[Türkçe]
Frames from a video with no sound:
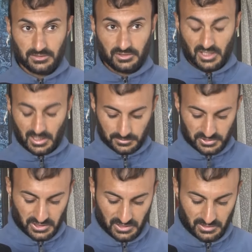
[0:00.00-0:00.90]
çıkarmış
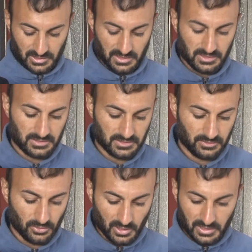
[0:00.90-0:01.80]
şekilde
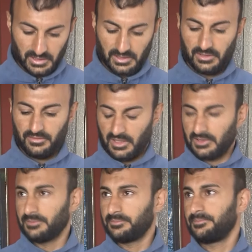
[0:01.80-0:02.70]
olay yerine
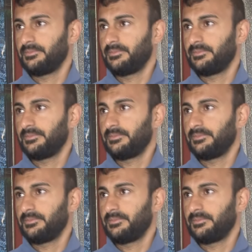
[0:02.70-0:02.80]
vardım